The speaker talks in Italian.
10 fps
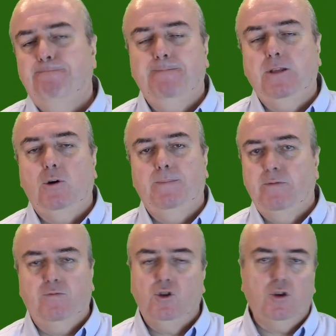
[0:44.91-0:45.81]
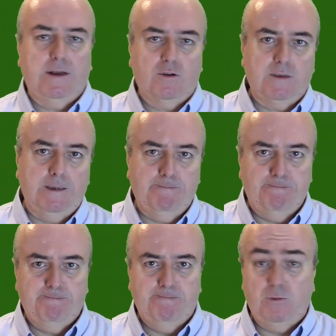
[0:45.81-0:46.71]
No, non funziona così
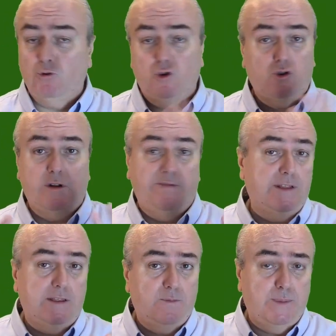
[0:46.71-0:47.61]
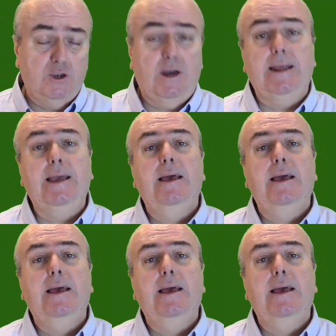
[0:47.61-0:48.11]
non ci sono effetti speciali.